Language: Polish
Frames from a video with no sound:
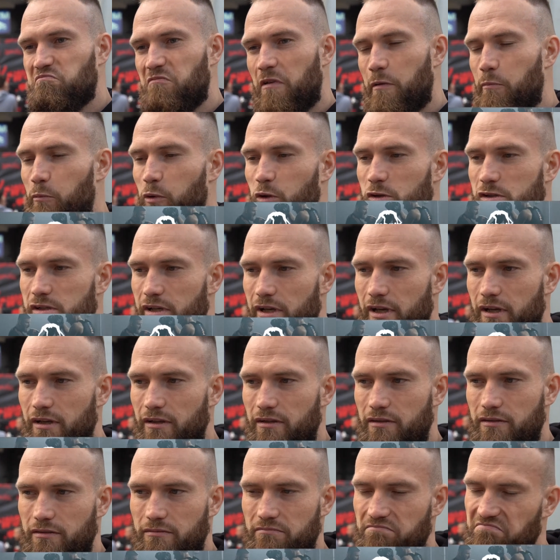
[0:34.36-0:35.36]
Emocje?
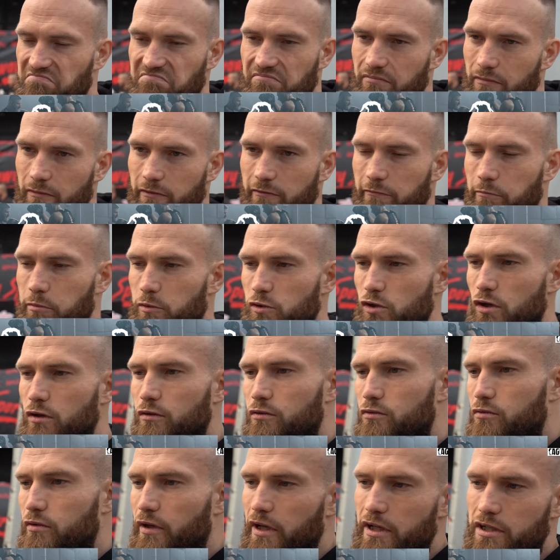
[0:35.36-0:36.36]
W
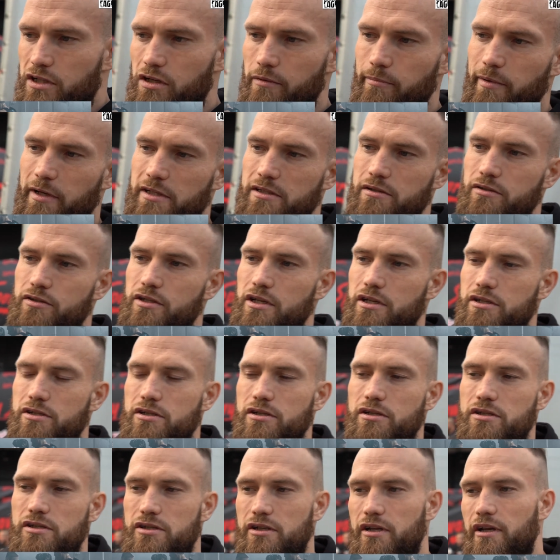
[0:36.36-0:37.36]
porządku, ja się bardzo
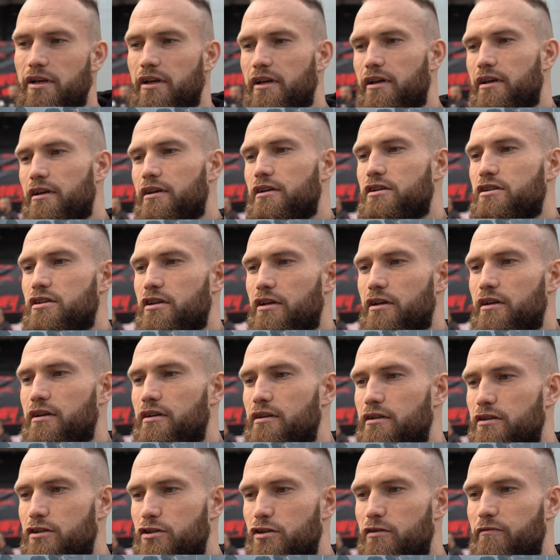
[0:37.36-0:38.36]
cieszę, że,
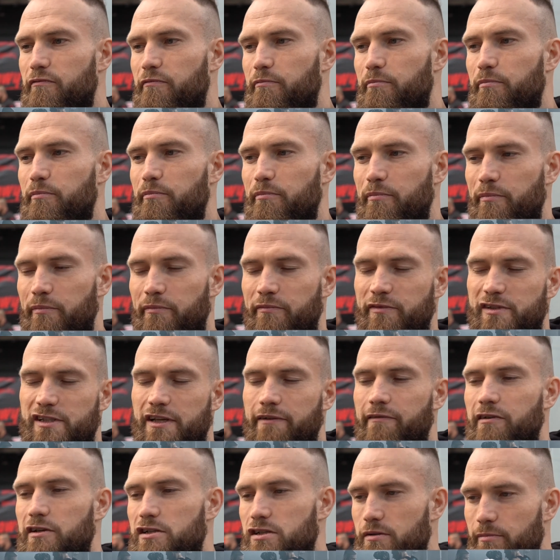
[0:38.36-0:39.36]
że, że
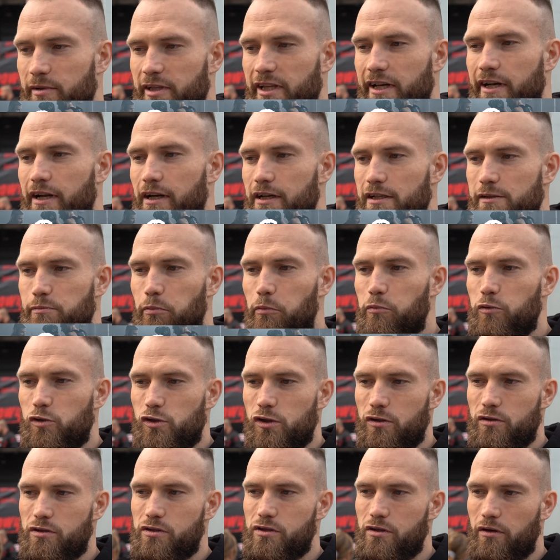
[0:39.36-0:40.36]
zawalczymy na gali z
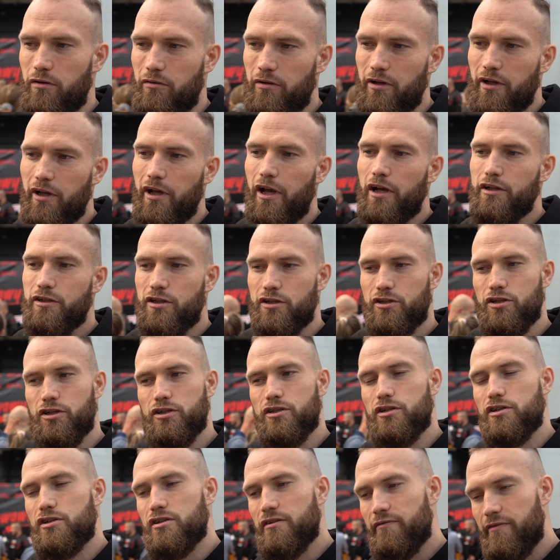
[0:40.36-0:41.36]
publicznością. Cieszę
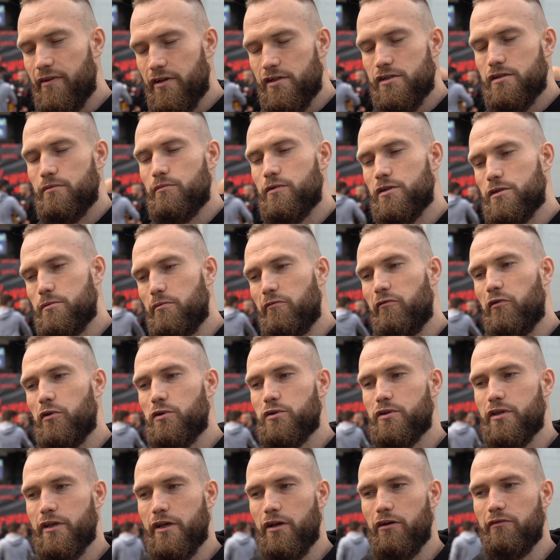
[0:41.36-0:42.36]
się, że wreszcie możemy
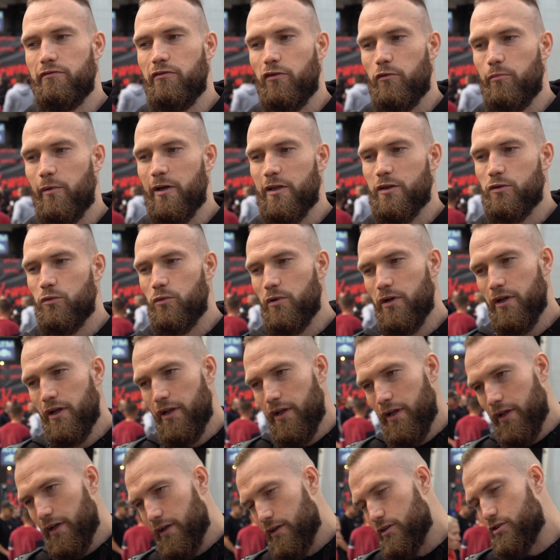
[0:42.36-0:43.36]
wrócić do takiego formatu,
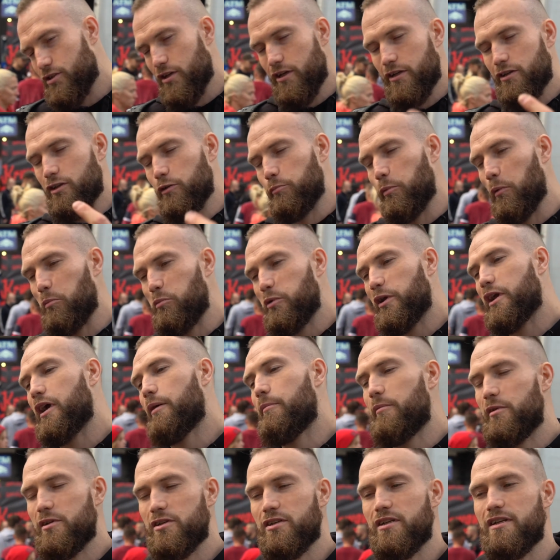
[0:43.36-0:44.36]
gdzie to publika
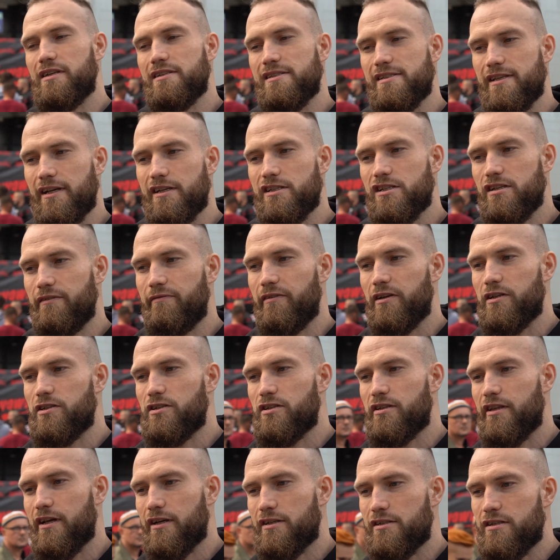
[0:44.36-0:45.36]
będzie nas
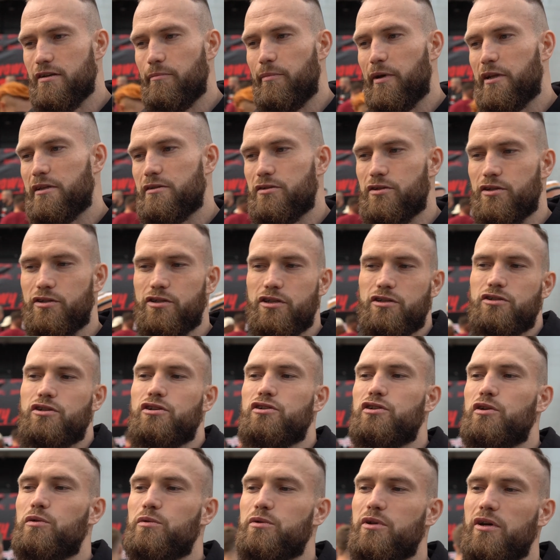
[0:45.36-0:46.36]
zagrzewać, także bardzo się cieszę,
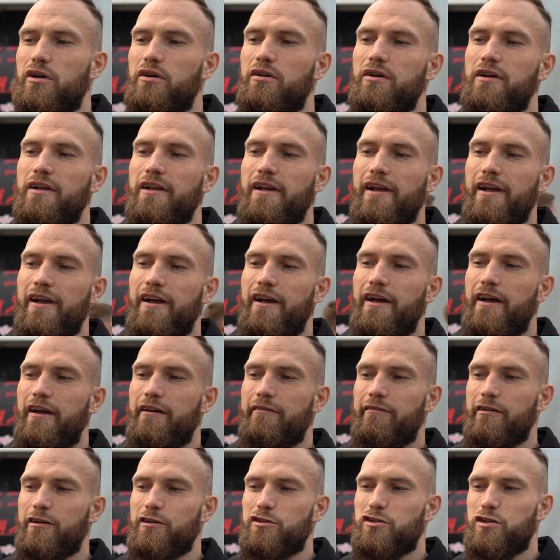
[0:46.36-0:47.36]
że jutro
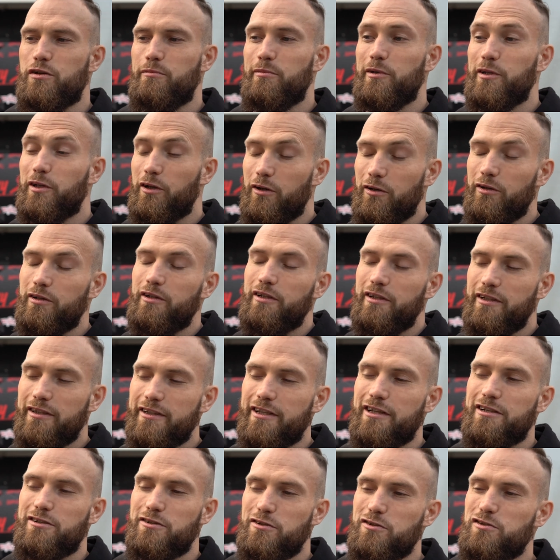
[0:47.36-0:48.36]
e, walczymy. No i
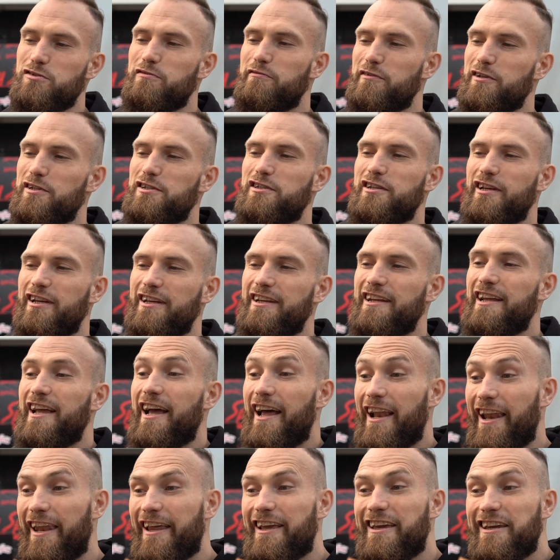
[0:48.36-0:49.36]
też oczywiście
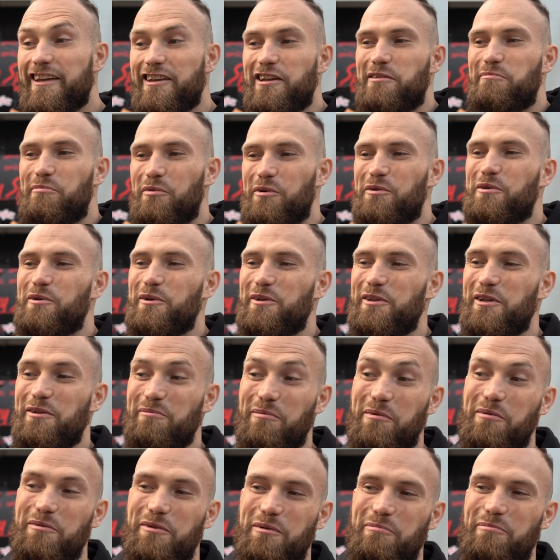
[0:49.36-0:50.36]
lekki niepokój, no
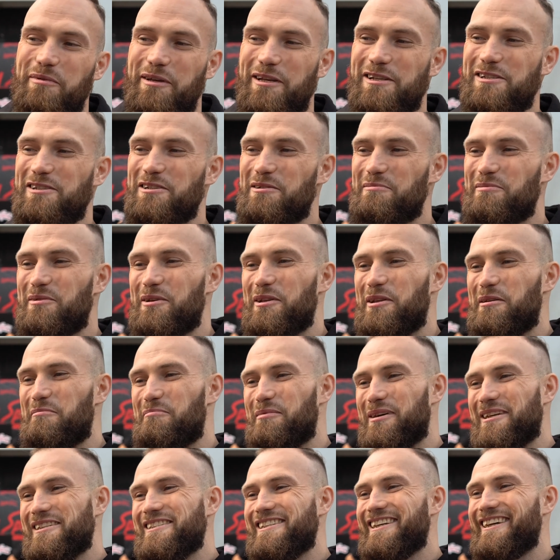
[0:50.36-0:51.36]
bo to pierwsza obrona
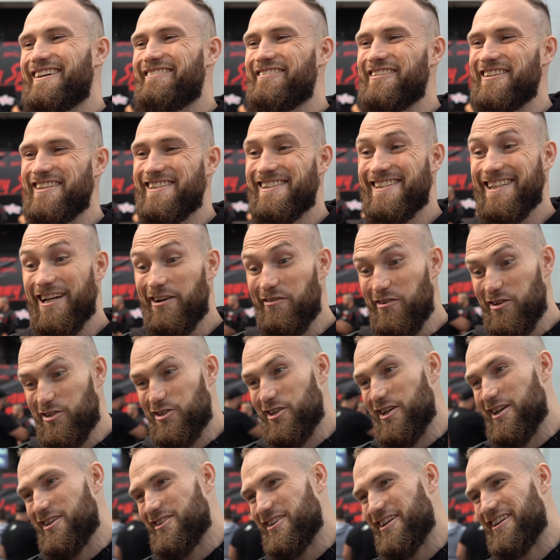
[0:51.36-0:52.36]
pasa, więc cały
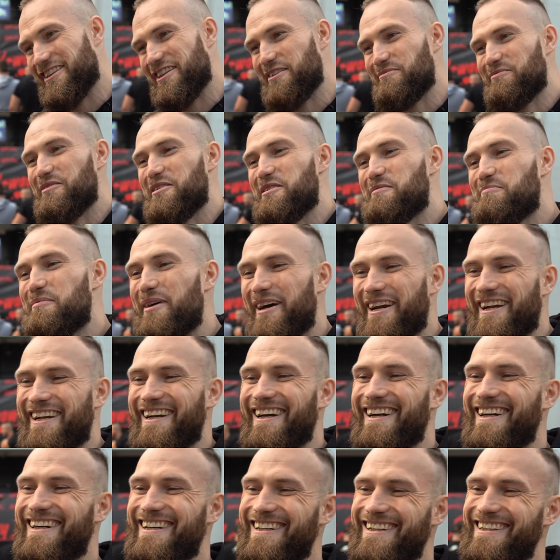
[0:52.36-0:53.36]
ciężar na moich
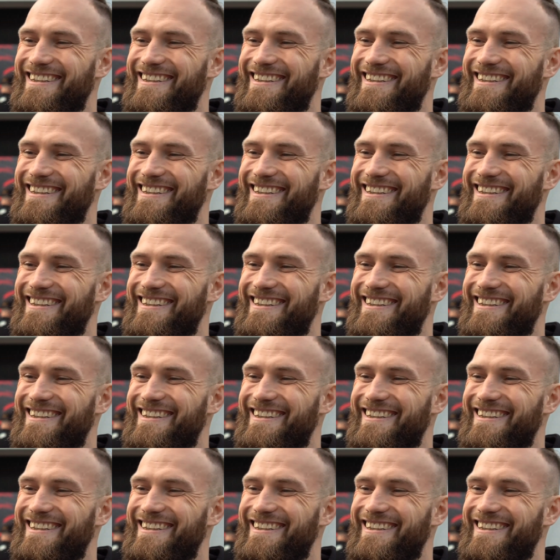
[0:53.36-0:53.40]
barkach.